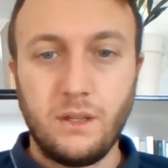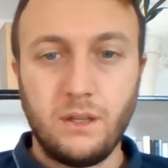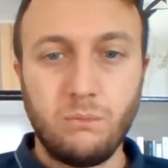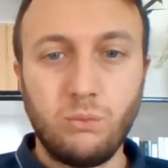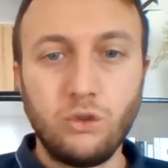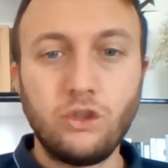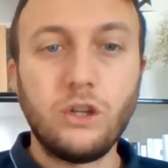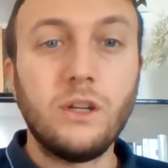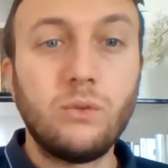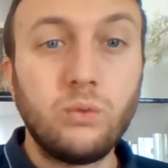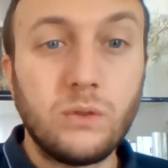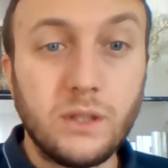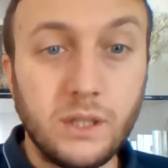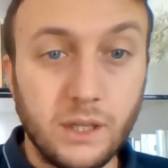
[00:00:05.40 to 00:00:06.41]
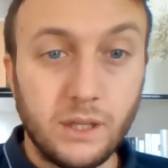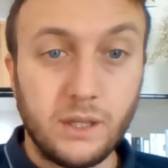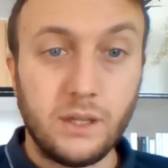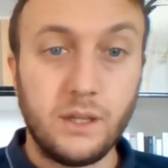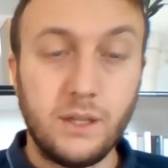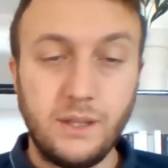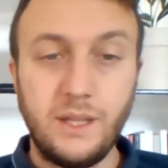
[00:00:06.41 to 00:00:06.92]
Buongiorno a tutti.
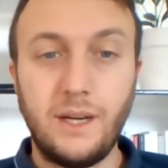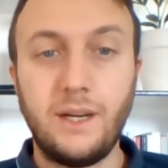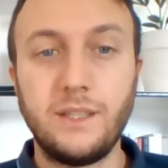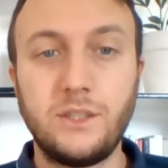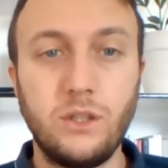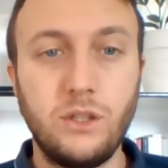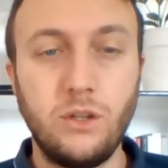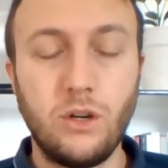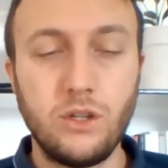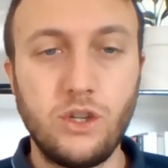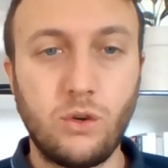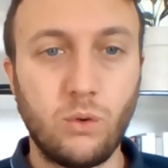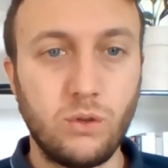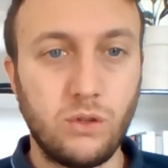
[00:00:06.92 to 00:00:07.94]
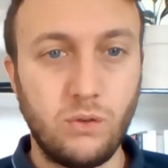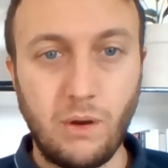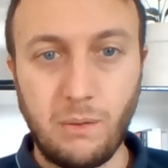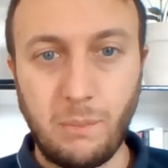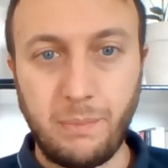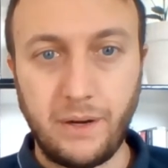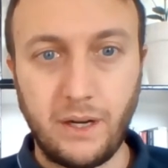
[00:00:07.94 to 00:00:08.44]
Nella lezione di oggi
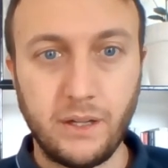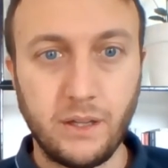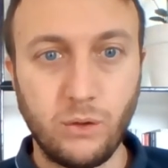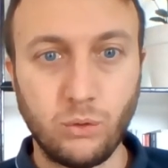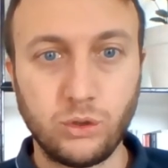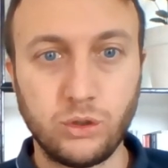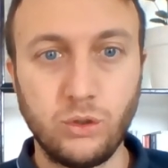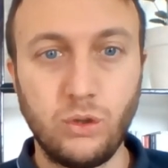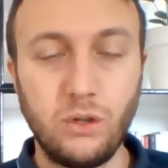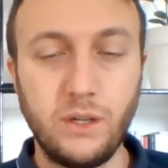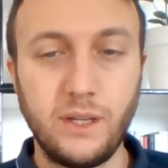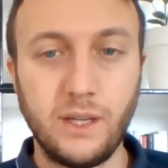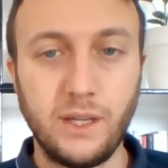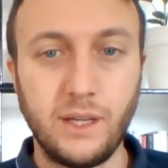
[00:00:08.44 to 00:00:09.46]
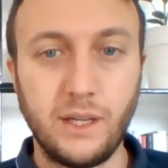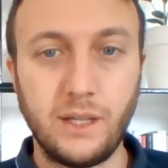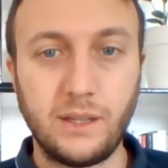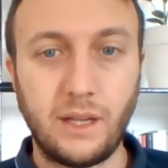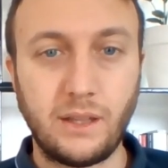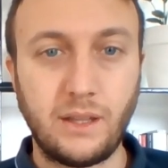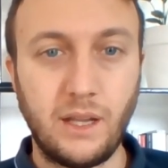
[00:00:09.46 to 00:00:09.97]
continuiamo a parlare di Rousseau e
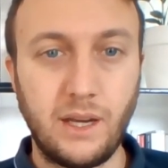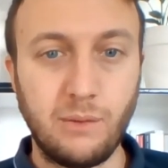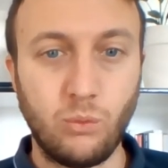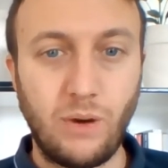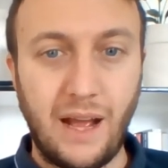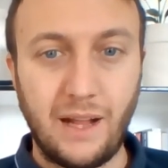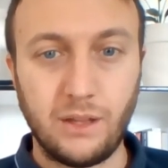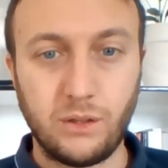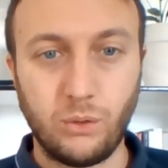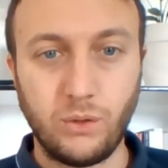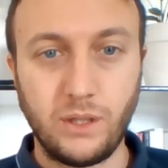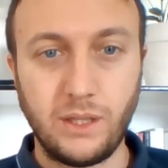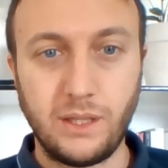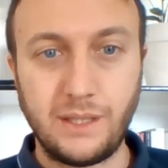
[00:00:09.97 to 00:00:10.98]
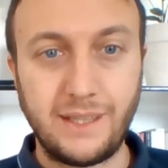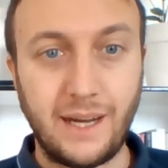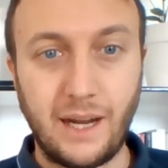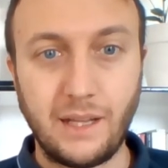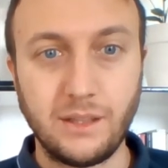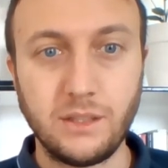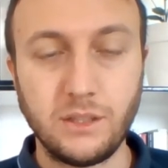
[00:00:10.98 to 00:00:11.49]
tratteremo un altro dei
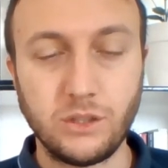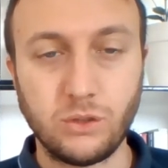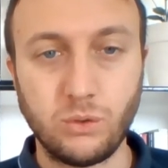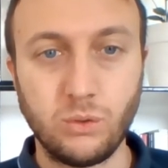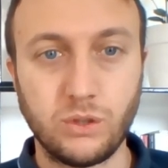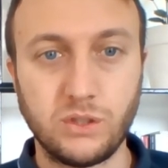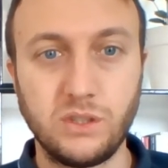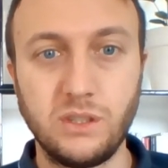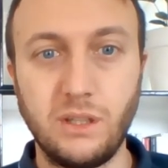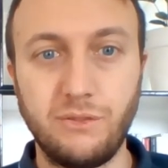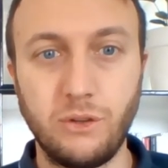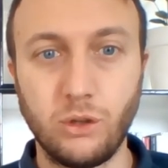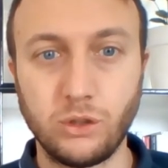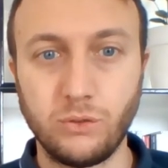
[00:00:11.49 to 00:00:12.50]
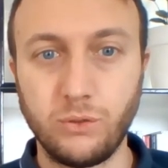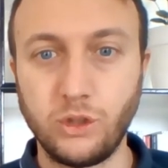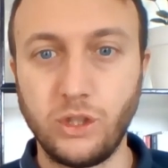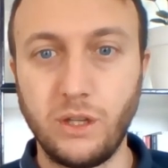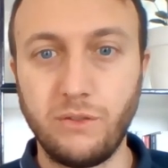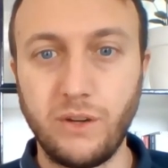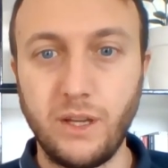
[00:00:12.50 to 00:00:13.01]
grandi discorsi del filosofo
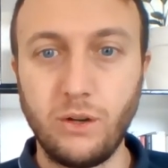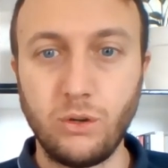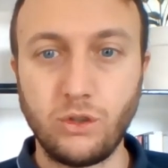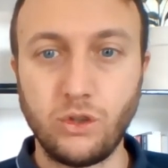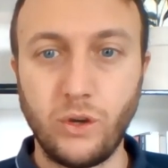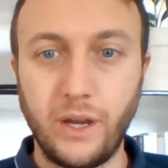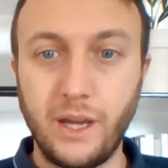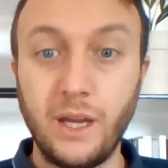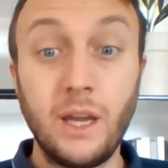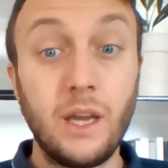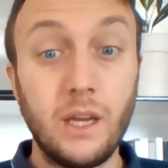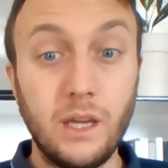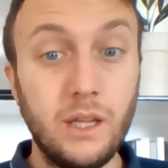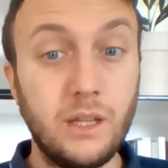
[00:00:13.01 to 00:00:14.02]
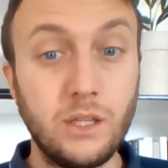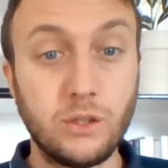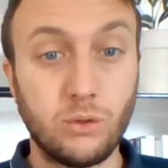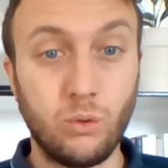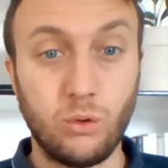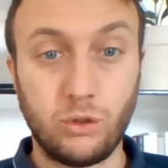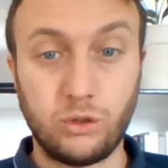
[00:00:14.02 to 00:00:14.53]
ginevrino, cioè il
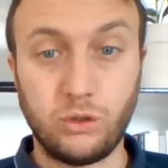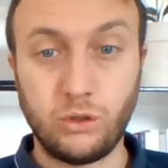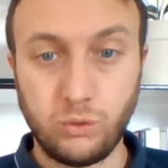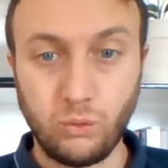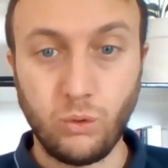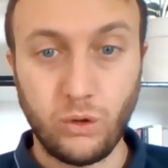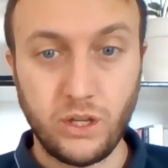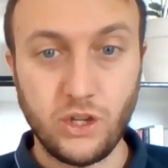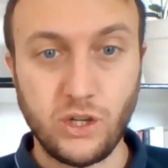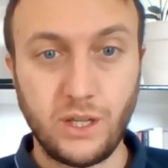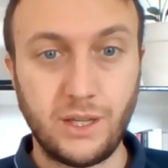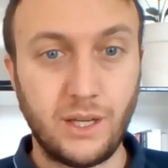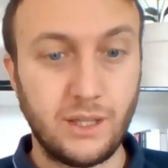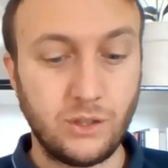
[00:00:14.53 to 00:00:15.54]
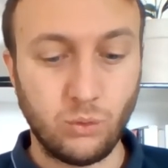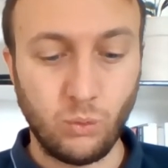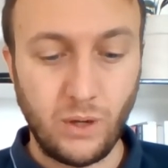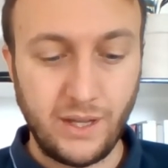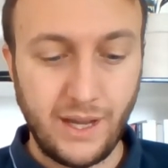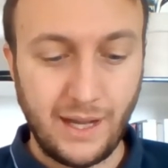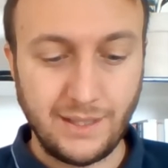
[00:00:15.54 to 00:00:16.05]
discorso sull'origine della
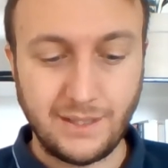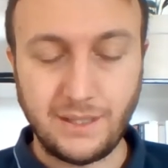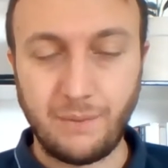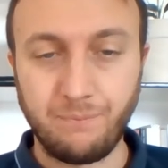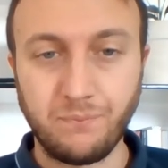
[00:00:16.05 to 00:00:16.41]
disuguaglianza.